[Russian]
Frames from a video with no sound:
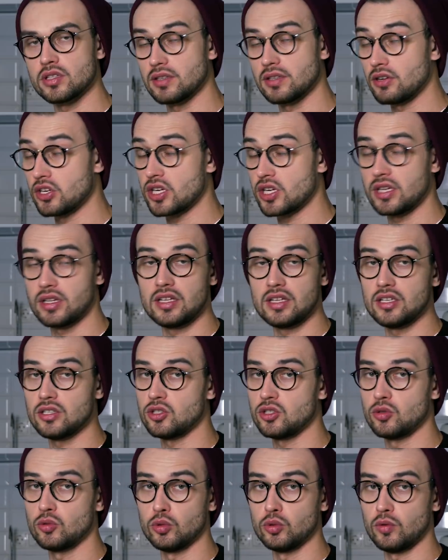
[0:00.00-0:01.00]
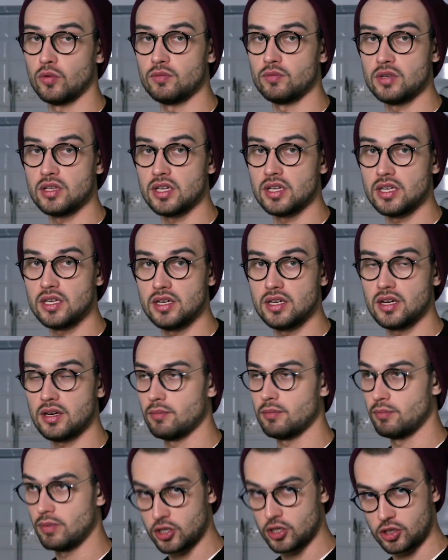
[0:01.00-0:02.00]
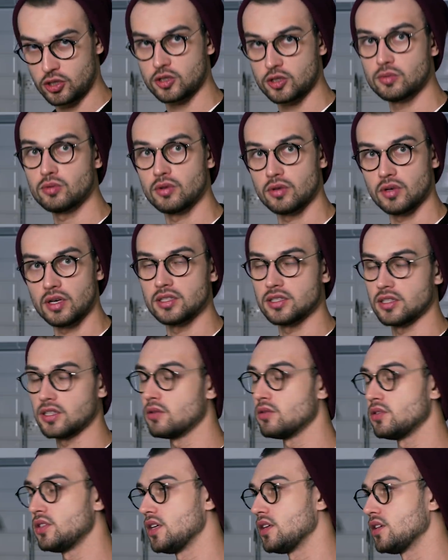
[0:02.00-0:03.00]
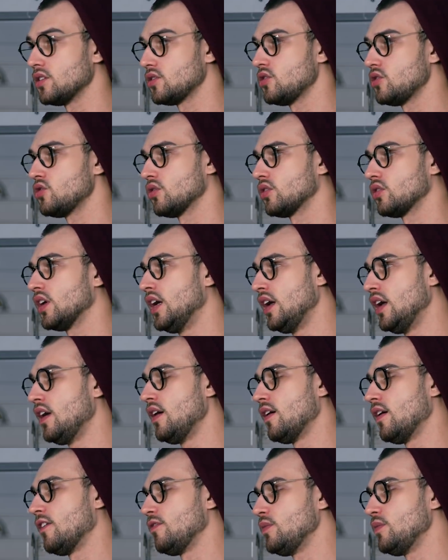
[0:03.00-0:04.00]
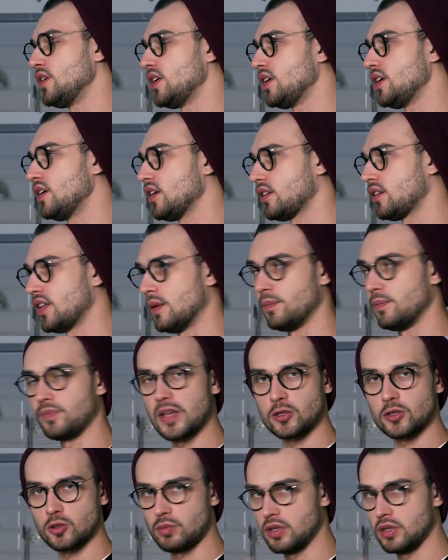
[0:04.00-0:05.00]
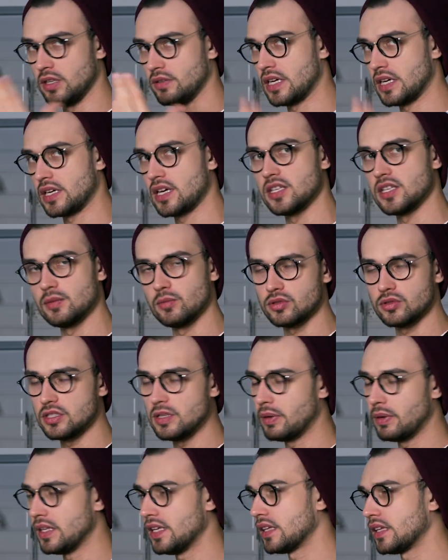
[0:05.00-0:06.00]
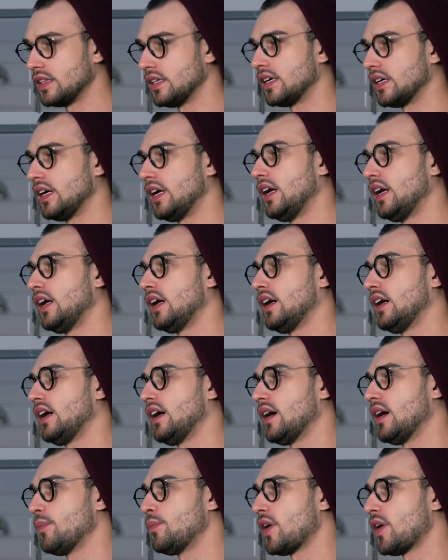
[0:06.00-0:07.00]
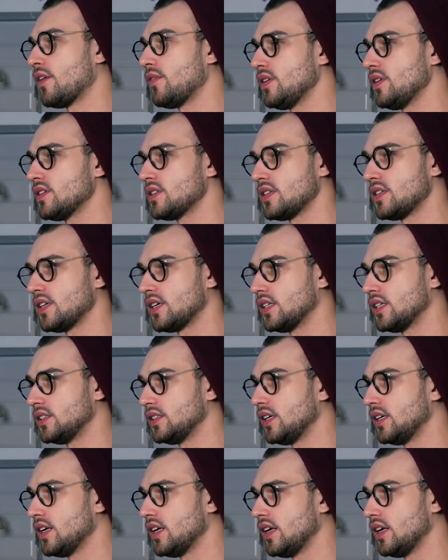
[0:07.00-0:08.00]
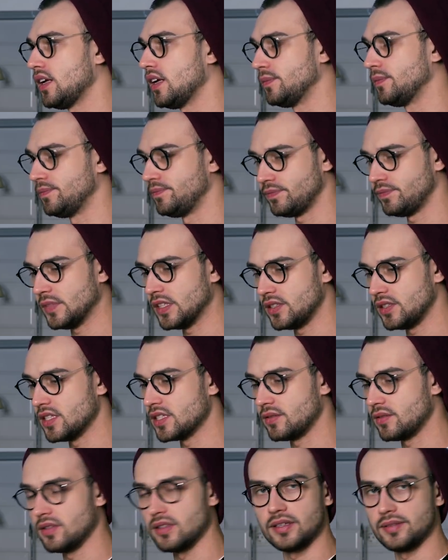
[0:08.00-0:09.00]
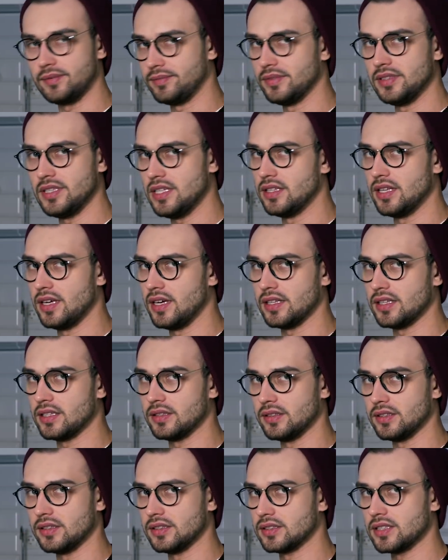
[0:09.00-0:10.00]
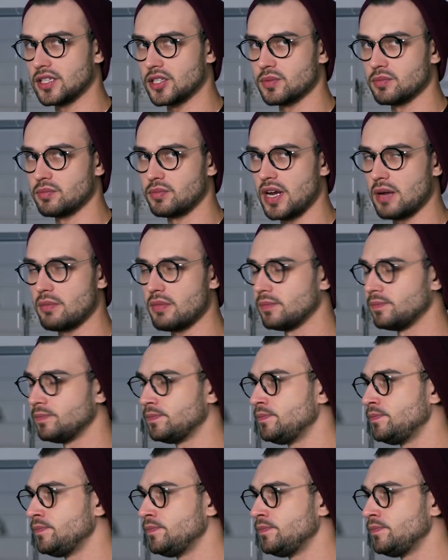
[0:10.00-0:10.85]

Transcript: совершенно не секут в мире игр, большинство этих людей не сечет в мире игр, там, особенно в каких-нибудь непонятных а, провинциях, где, естественно, не до этого, скажем прямо,